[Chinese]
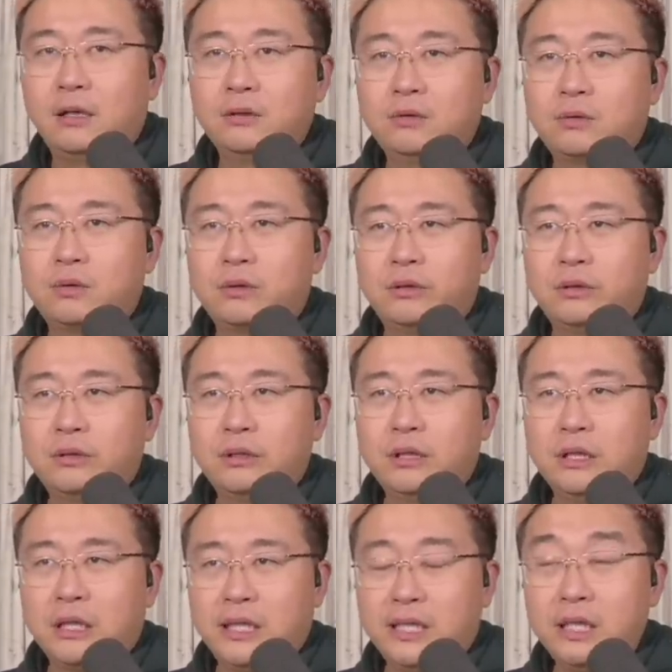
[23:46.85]
就是
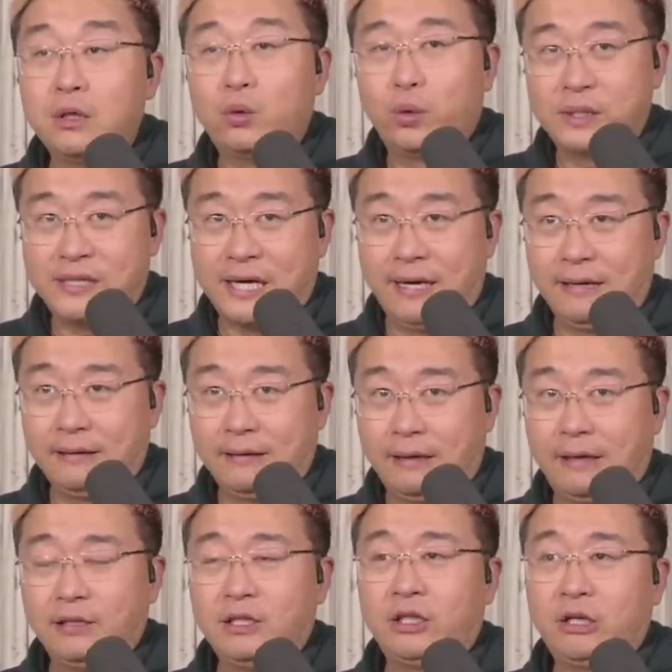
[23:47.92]
一个国家
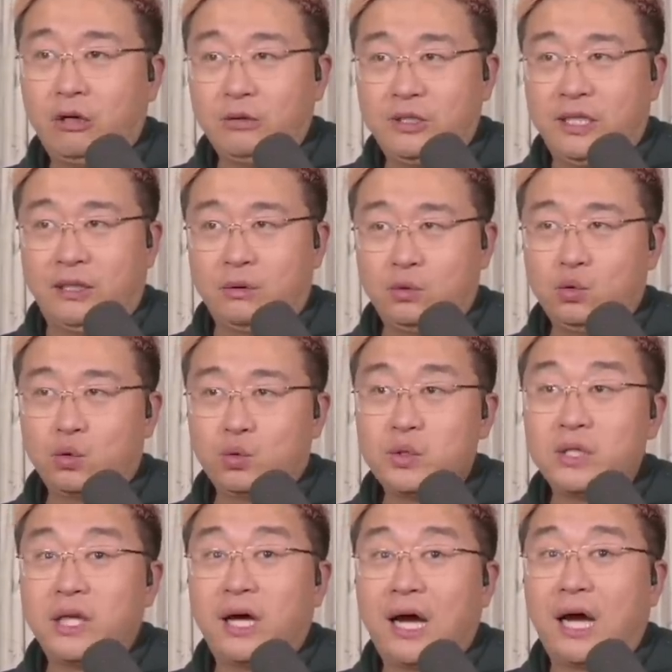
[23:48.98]
啊，你要想做出自
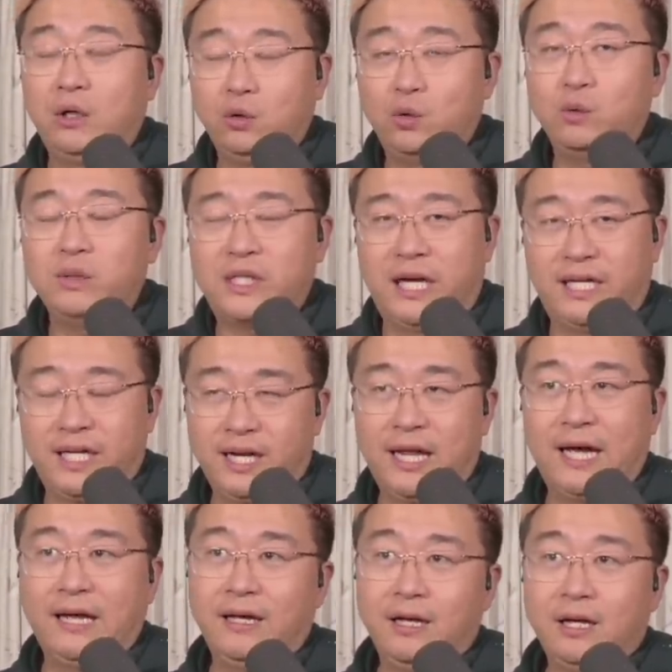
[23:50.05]
己的航空产业来，